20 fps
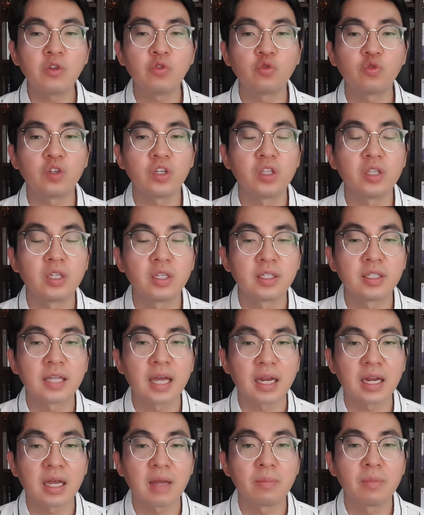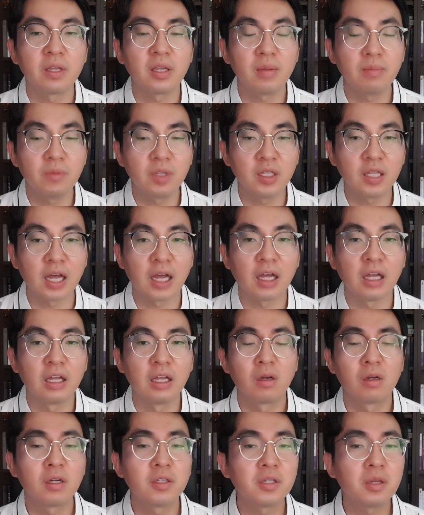수 있는 사람입니다.
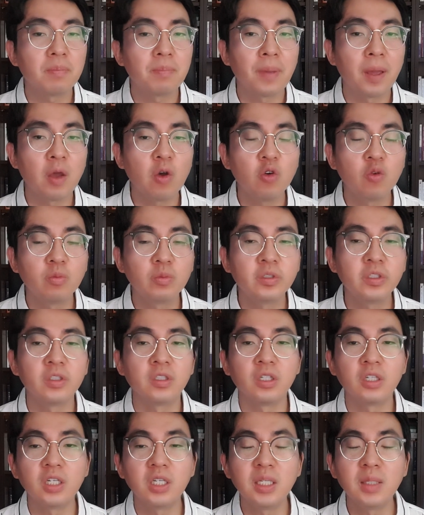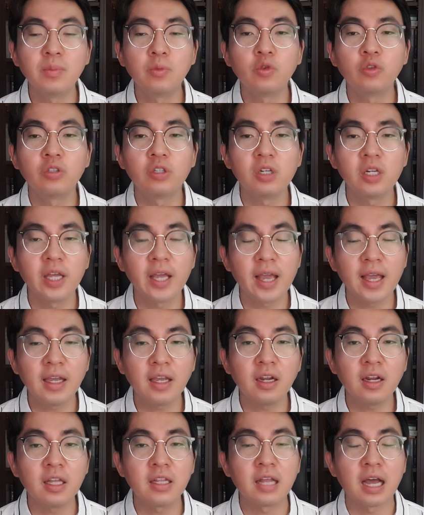그래서 배움은 의문을
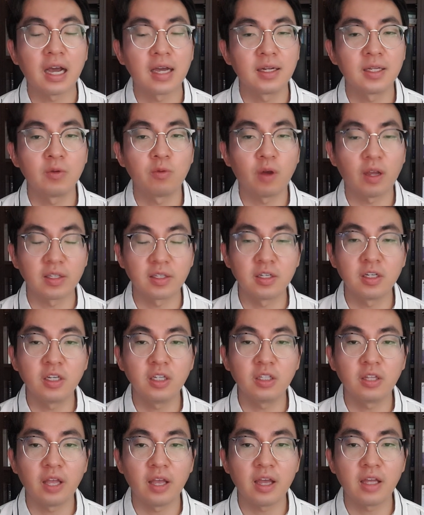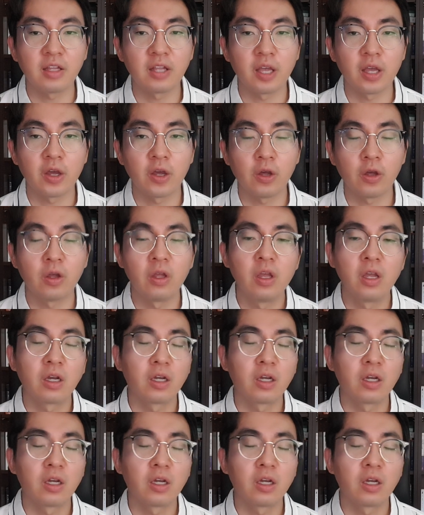해결해 나가는 과정이 돼야 돼요.